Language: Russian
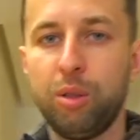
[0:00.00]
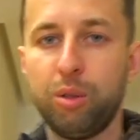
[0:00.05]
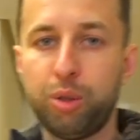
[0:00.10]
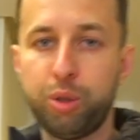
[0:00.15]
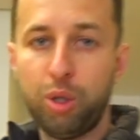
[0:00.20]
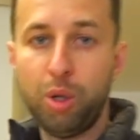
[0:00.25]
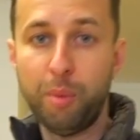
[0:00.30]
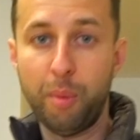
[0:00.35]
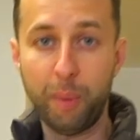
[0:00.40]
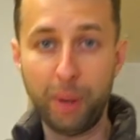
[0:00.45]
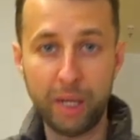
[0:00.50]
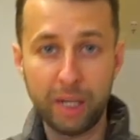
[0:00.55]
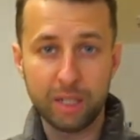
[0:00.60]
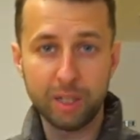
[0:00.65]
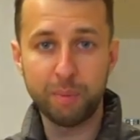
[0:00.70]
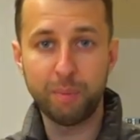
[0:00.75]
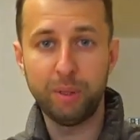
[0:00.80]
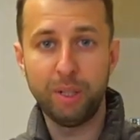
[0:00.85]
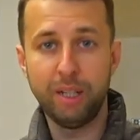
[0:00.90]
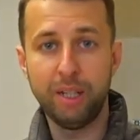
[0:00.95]
Ну что, мы пока
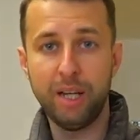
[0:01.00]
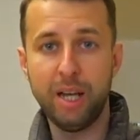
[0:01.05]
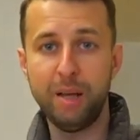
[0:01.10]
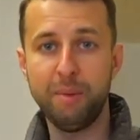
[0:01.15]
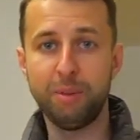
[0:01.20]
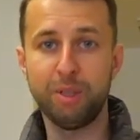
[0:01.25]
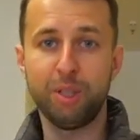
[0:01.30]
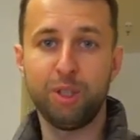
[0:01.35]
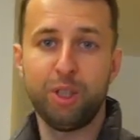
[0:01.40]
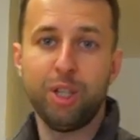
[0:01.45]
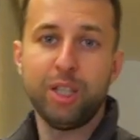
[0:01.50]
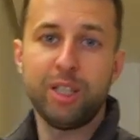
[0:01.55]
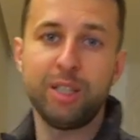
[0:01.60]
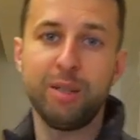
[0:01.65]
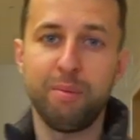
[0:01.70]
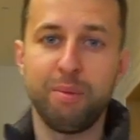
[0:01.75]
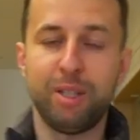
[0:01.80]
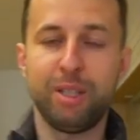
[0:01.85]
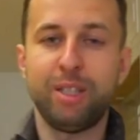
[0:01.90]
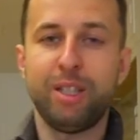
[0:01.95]
располагаемся, сейчас
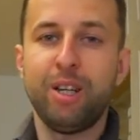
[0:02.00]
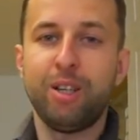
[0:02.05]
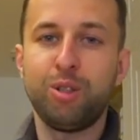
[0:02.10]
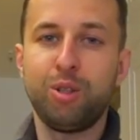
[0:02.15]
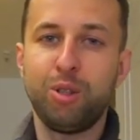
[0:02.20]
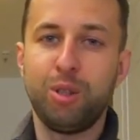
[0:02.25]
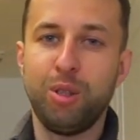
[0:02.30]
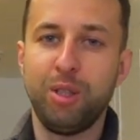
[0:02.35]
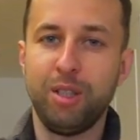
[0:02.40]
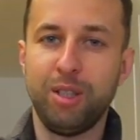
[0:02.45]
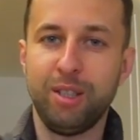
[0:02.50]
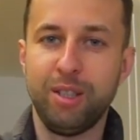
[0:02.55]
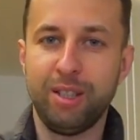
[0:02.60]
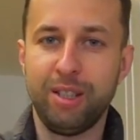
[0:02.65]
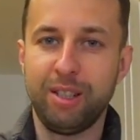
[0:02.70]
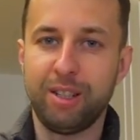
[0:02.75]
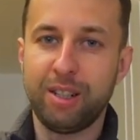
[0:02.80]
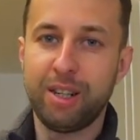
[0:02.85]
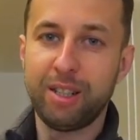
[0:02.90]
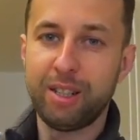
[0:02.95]
нам рассказывают расскажет,
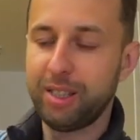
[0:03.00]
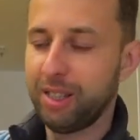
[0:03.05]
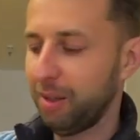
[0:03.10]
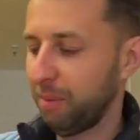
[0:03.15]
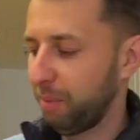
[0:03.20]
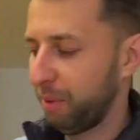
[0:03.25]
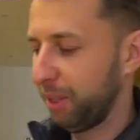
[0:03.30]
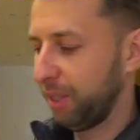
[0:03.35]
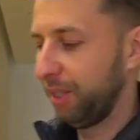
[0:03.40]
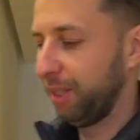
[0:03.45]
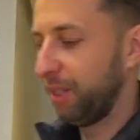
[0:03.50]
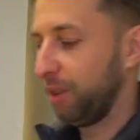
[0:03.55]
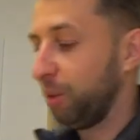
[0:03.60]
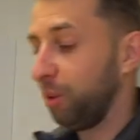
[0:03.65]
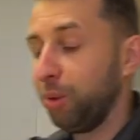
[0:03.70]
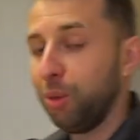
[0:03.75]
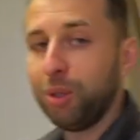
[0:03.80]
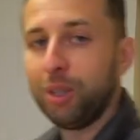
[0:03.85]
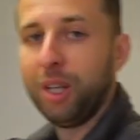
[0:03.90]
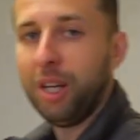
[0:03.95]
э, кратко
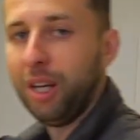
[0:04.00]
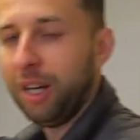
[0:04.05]
презентует